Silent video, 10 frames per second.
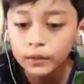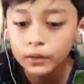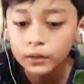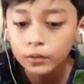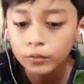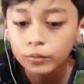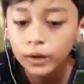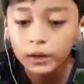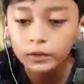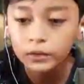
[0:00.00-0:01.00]
aku kan. Jadi
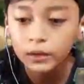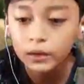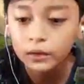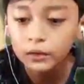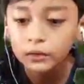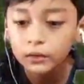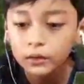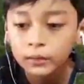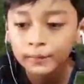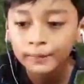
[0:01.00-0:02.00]
kalau kita mendapatkan
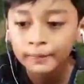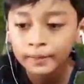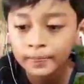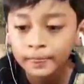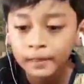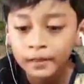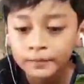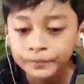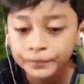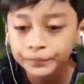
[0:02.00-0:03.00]
edisi edisi
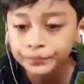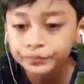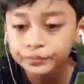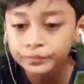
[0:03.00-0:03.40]
God Queen,